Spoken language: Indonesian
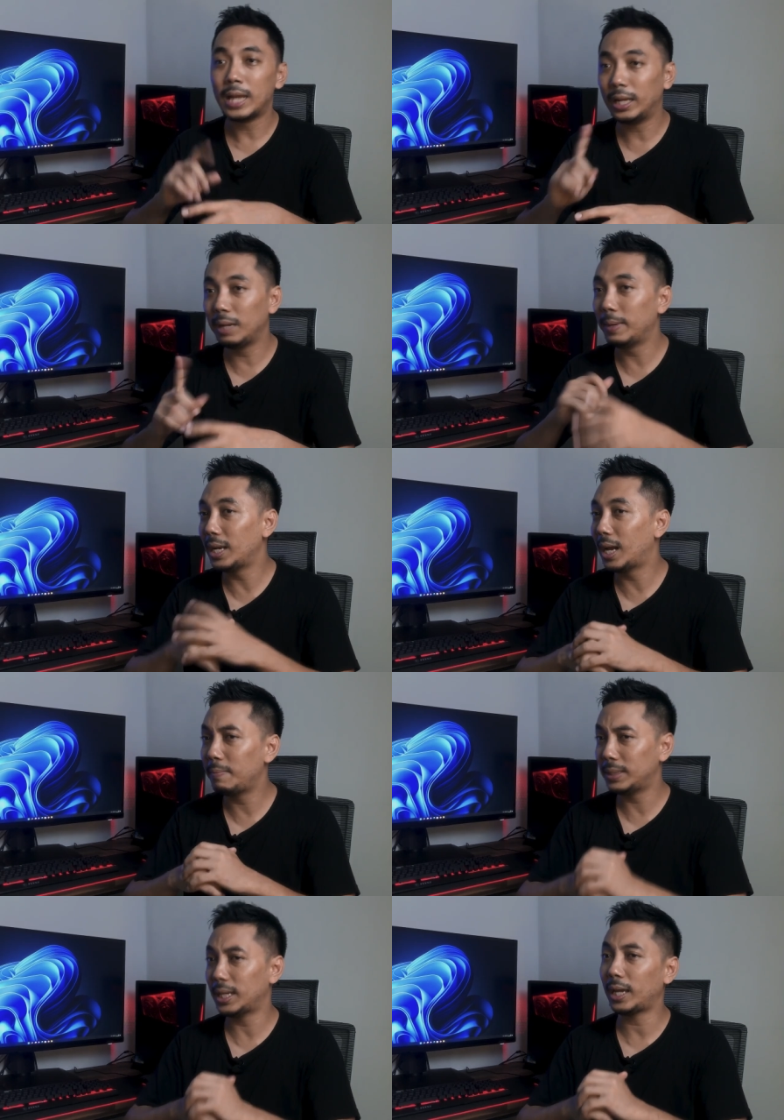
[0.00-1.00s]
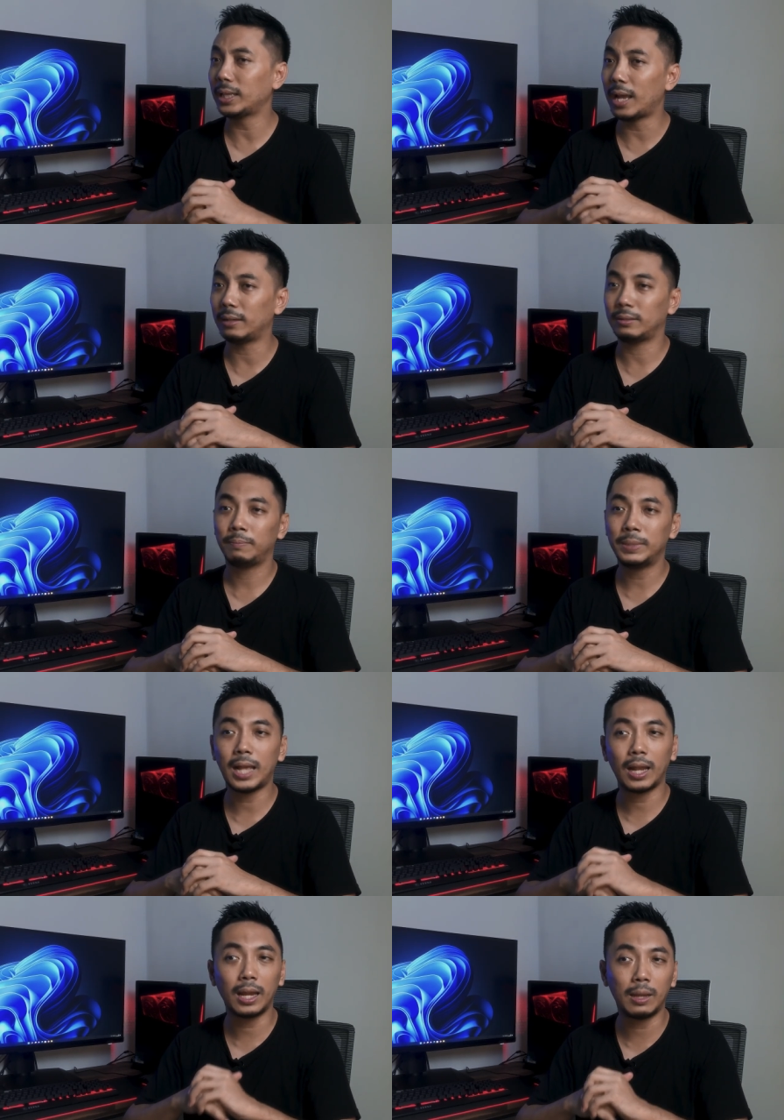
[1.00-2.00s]
Dan ini beda dengan PC rakitan.
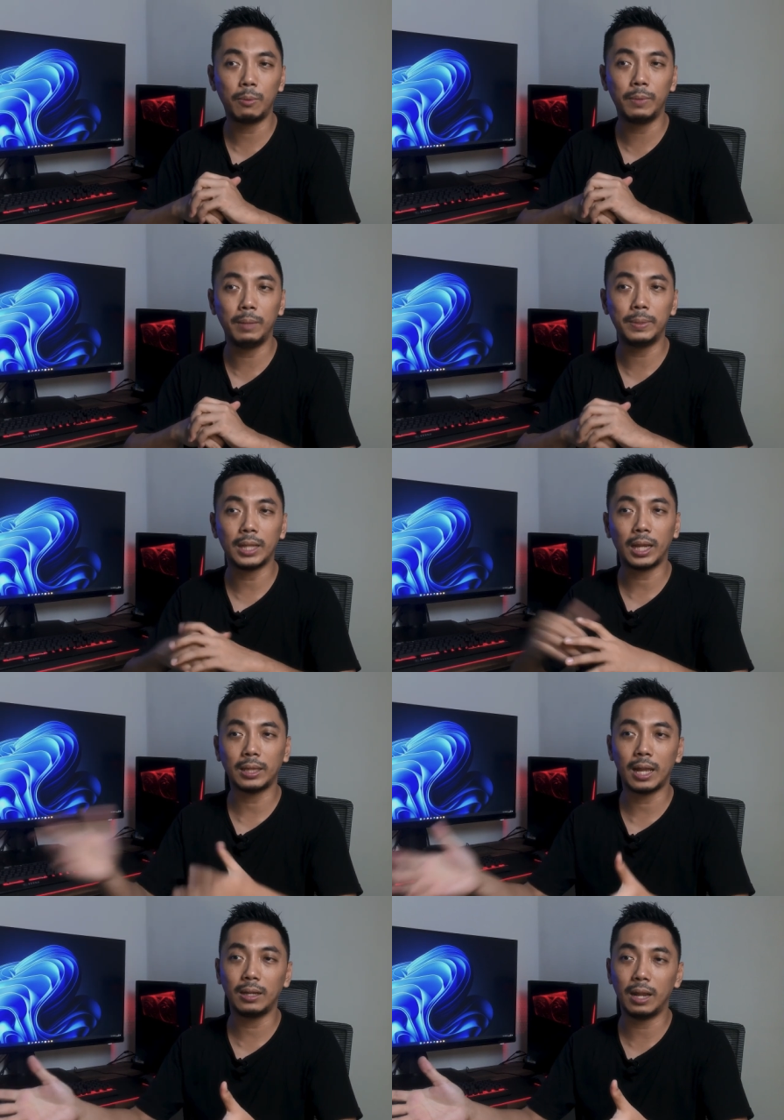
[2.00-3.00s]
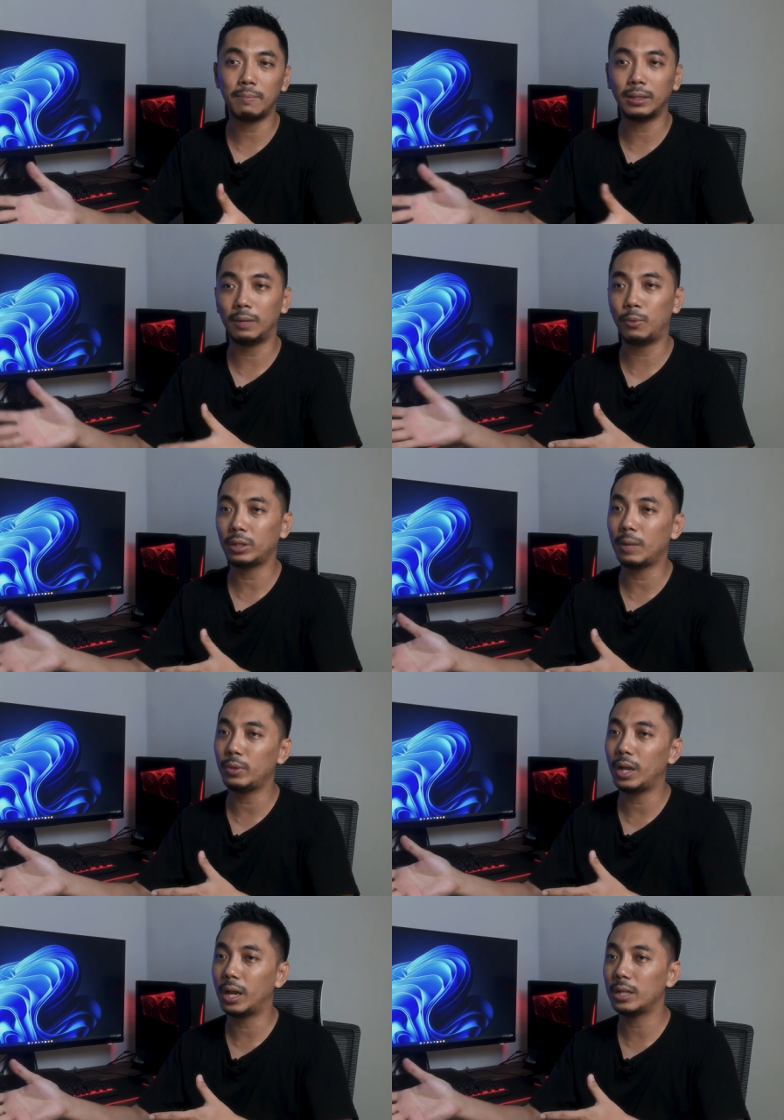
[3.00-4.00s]
Misalkan kamu beli PC rakitan dan motherboardnya
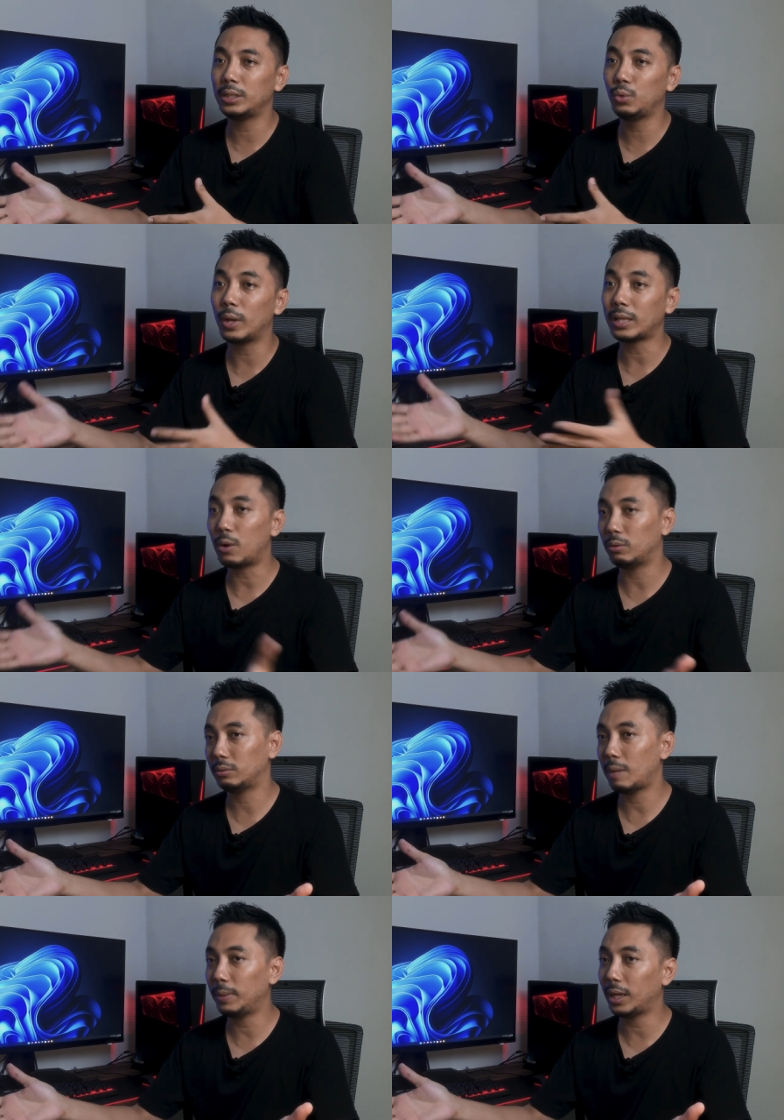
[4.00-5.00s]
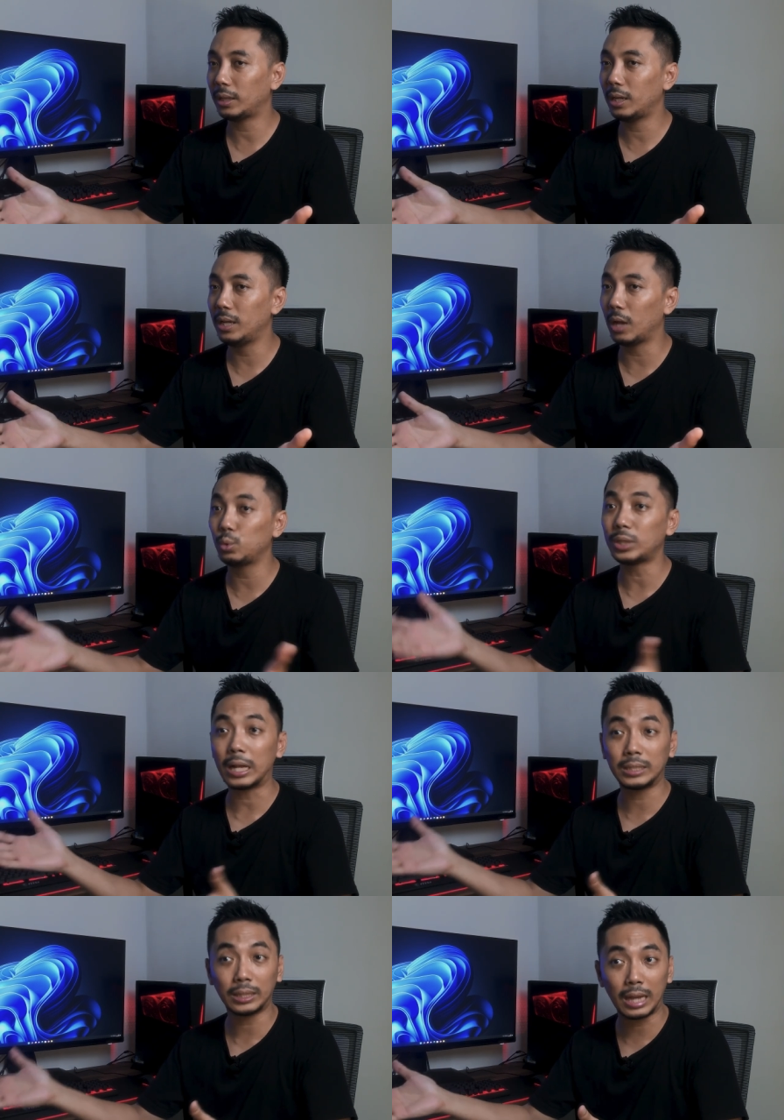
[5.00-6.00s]
punya garansi 2 tahun, tapi ternyata dia
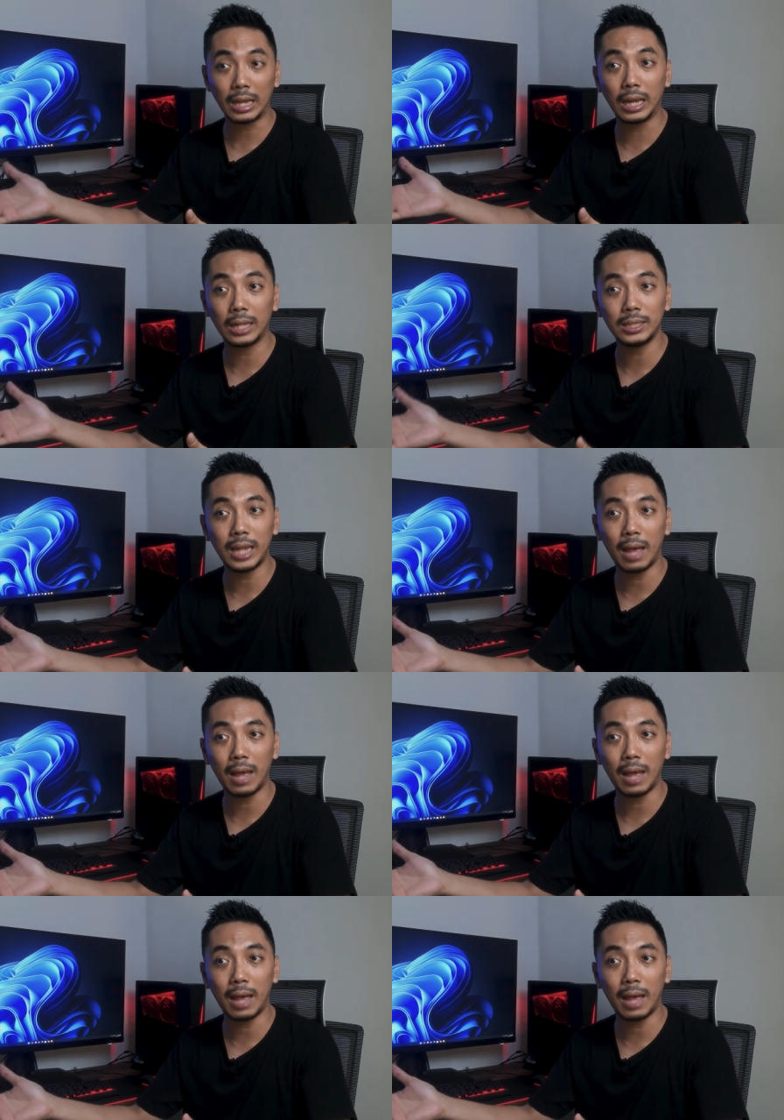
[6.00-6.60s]
rusak setelah garansinya